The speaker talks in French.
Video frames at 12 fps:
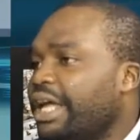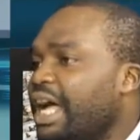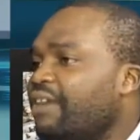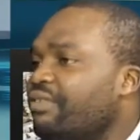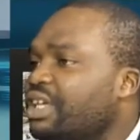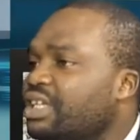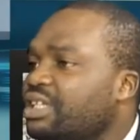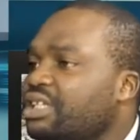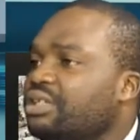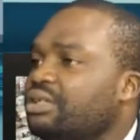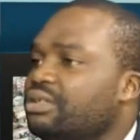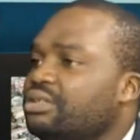avec
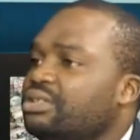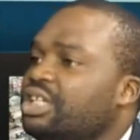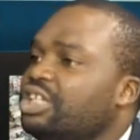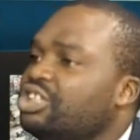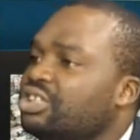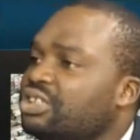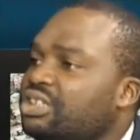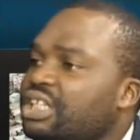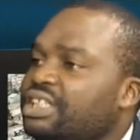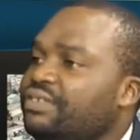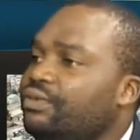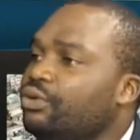qui j'ai échangé
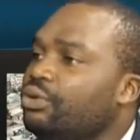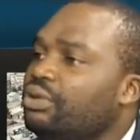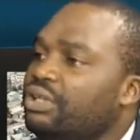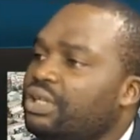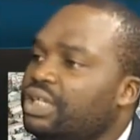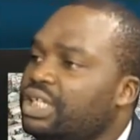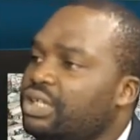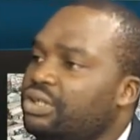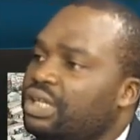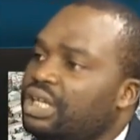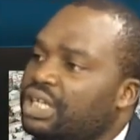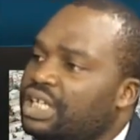des difficultés qui,